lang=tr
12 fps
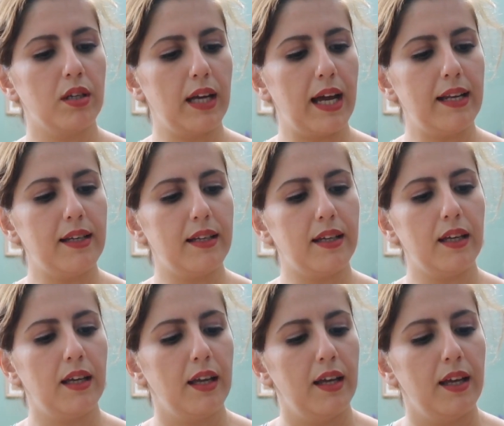
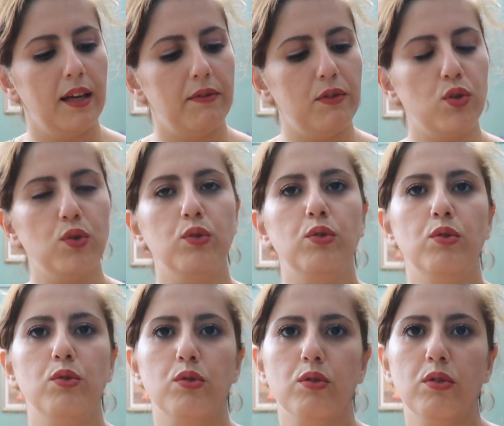Kendi
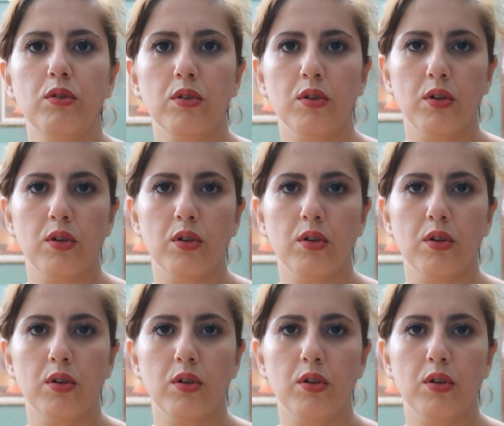vücudunuzun